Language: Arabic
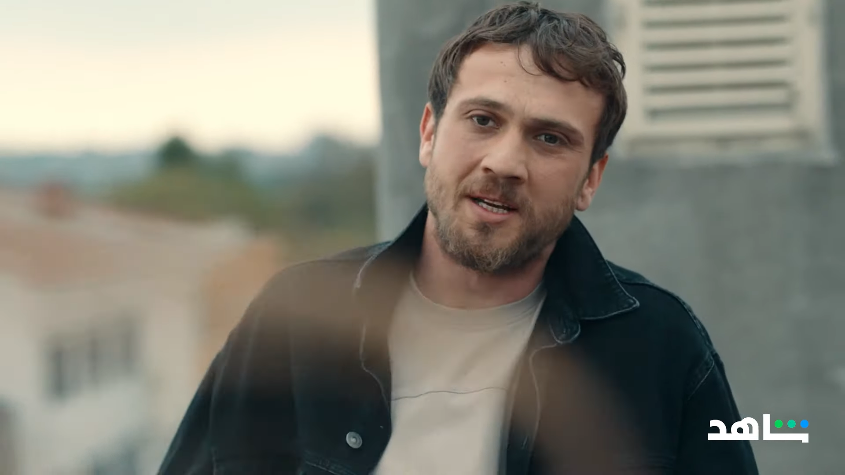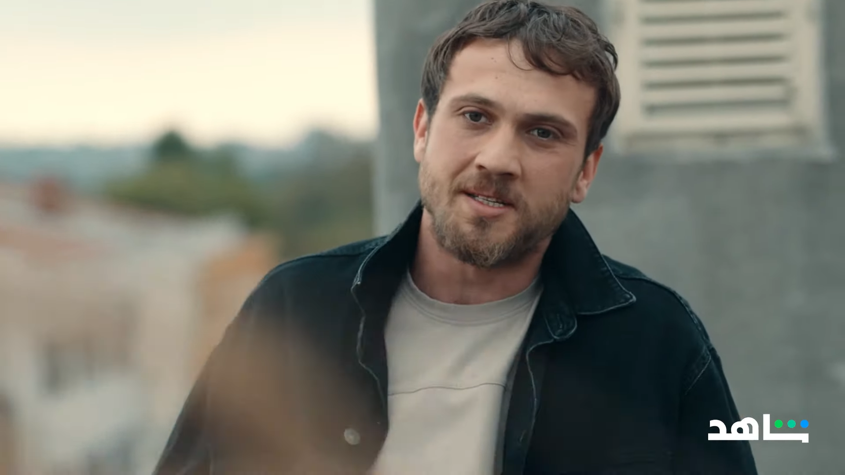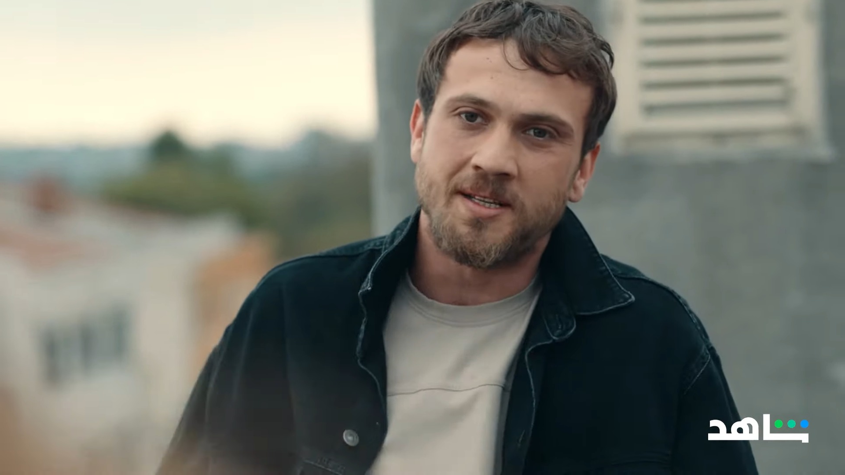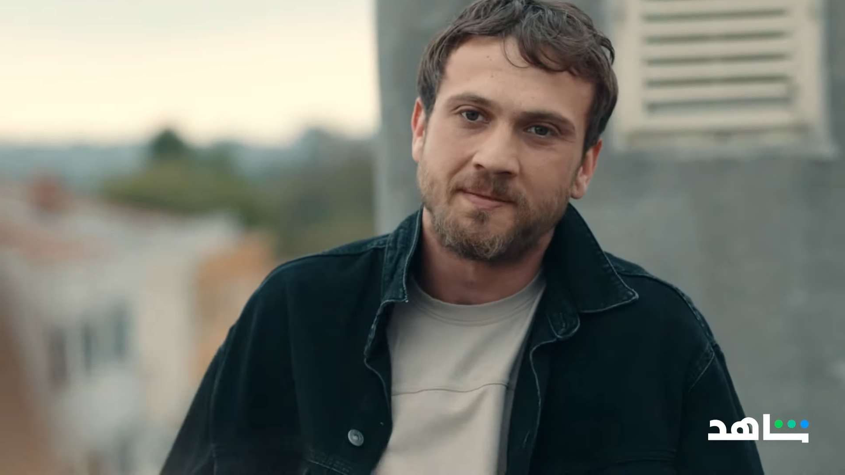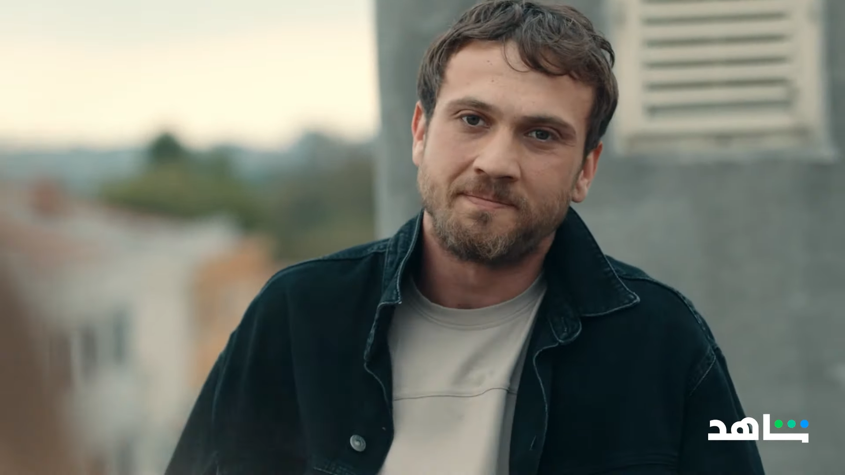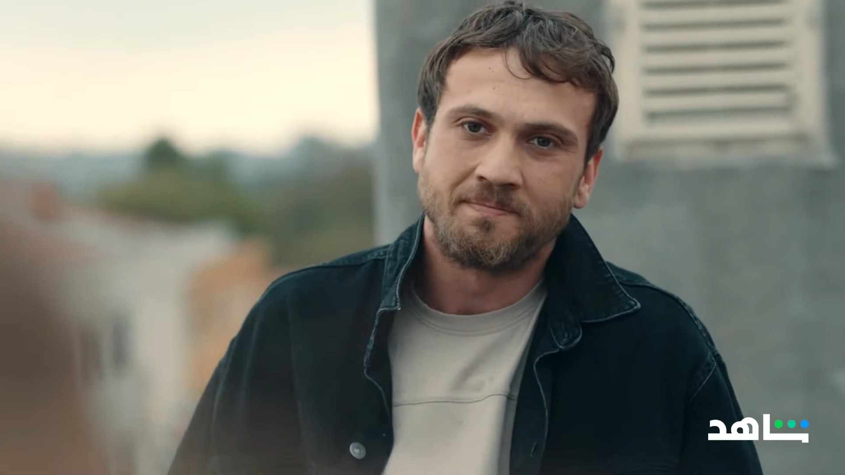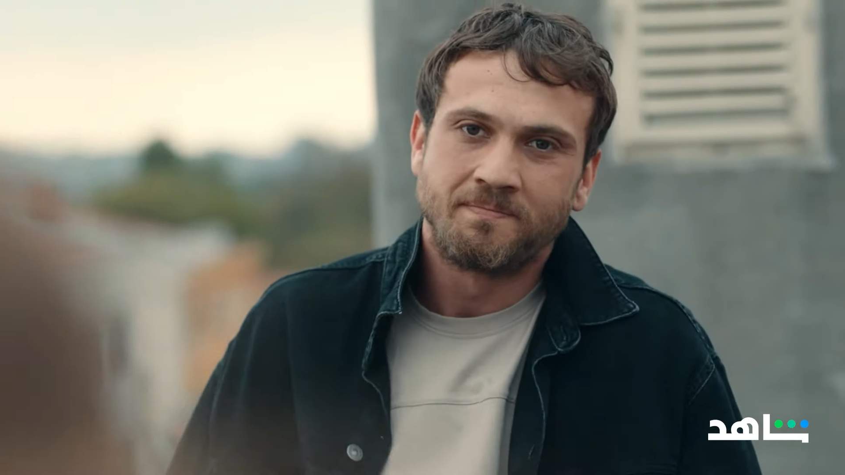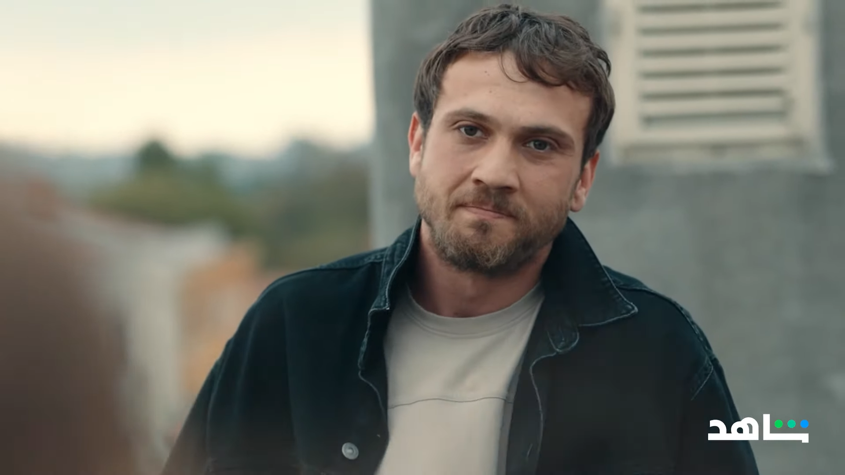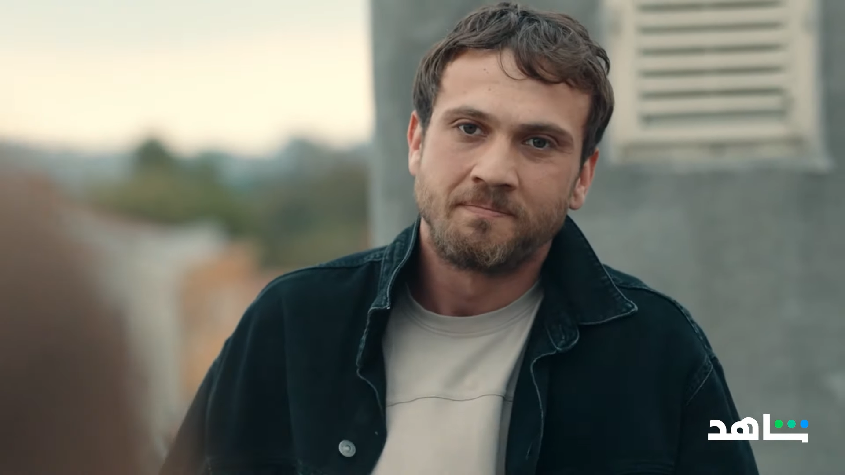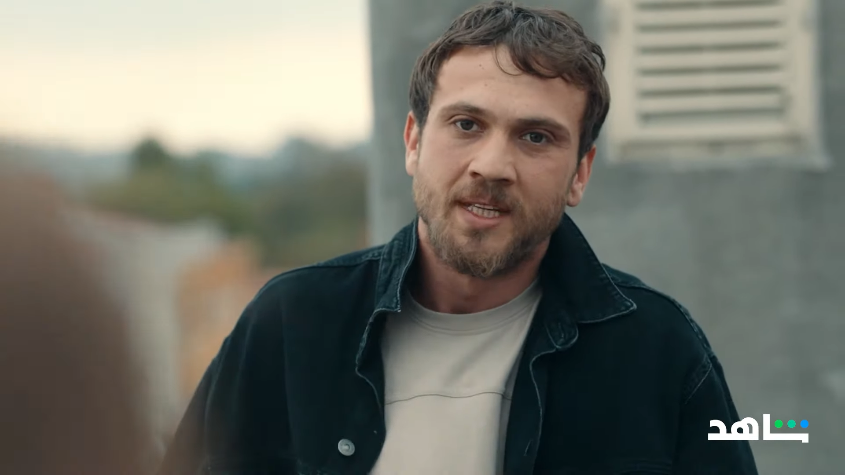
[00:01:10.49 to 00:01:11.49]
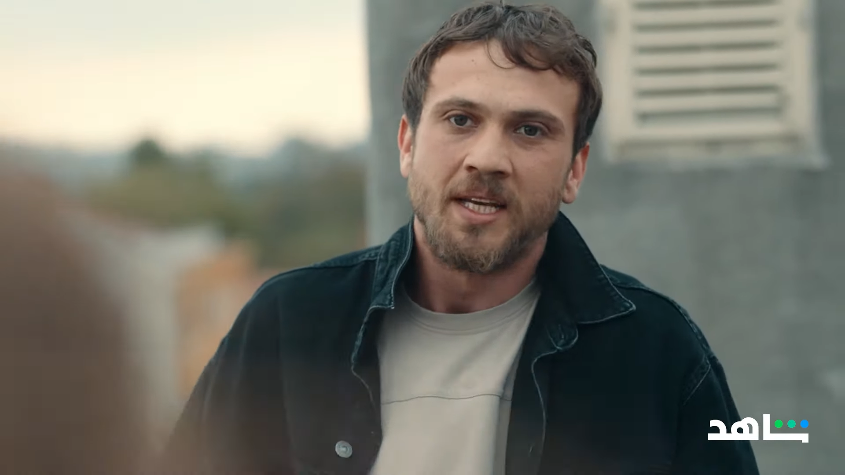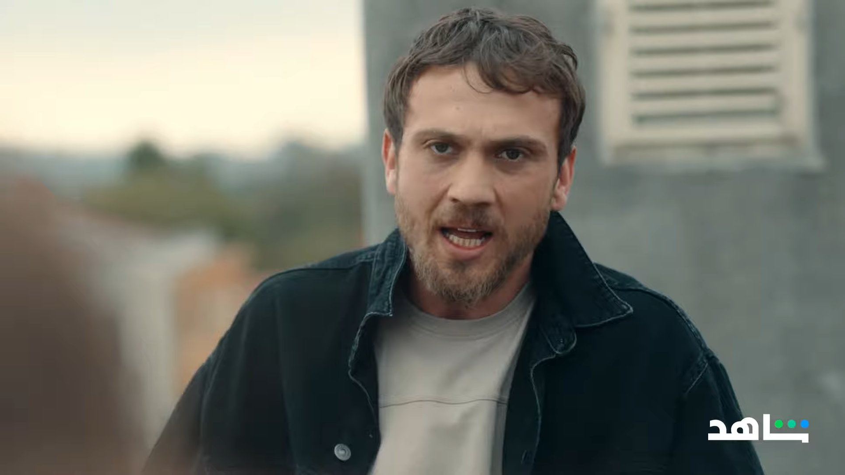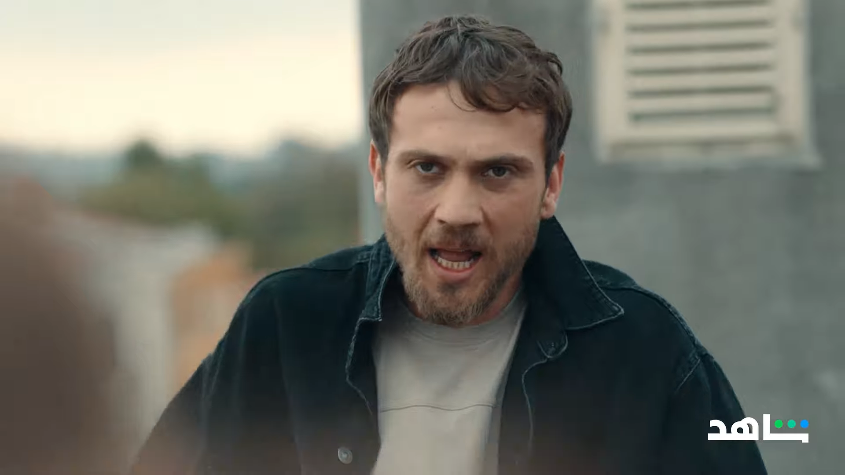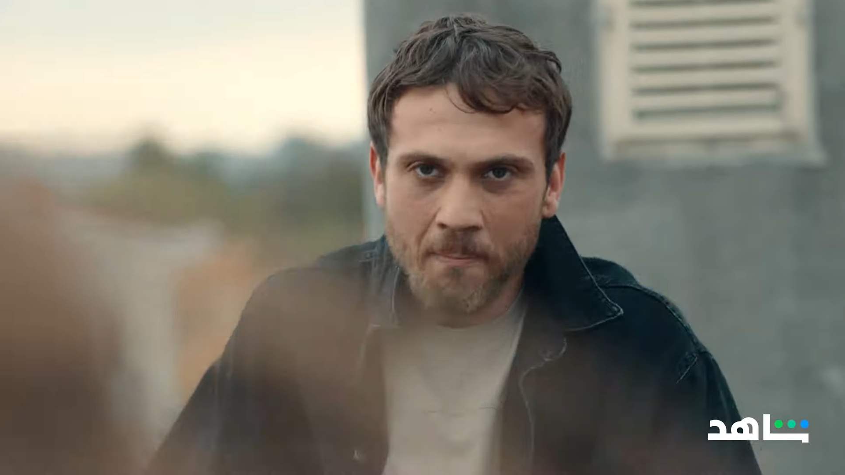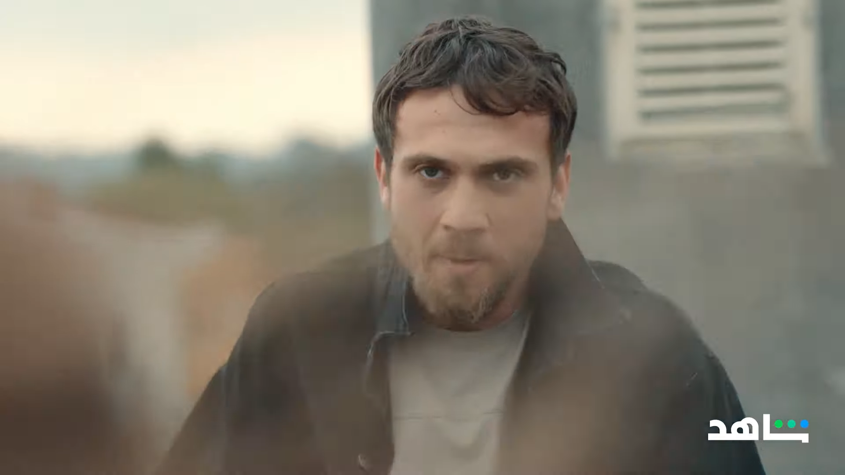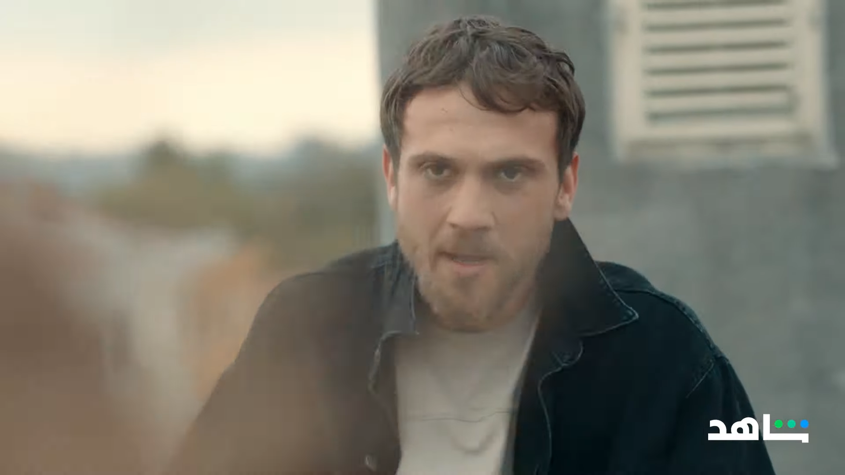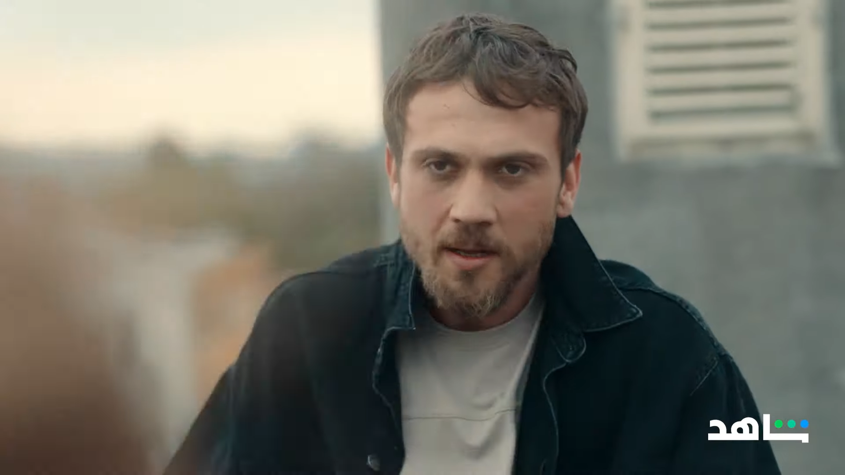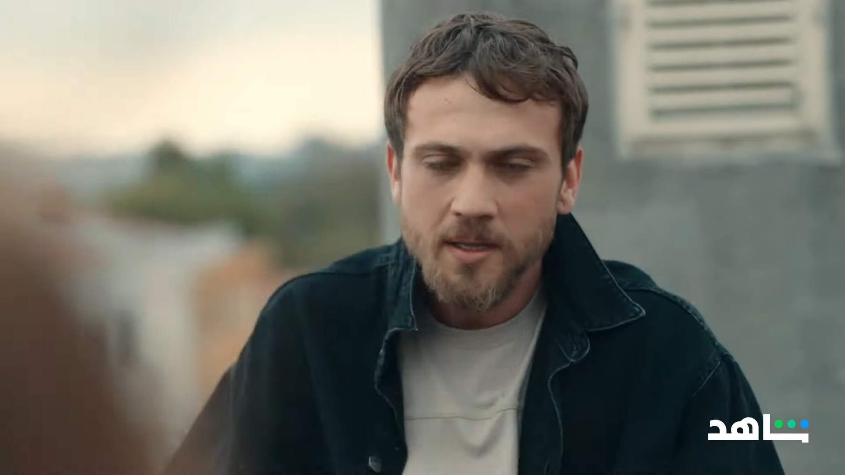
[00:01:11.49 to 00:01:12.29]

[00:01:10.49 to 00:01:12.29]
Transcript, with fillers: بيعجبك عم اظلمك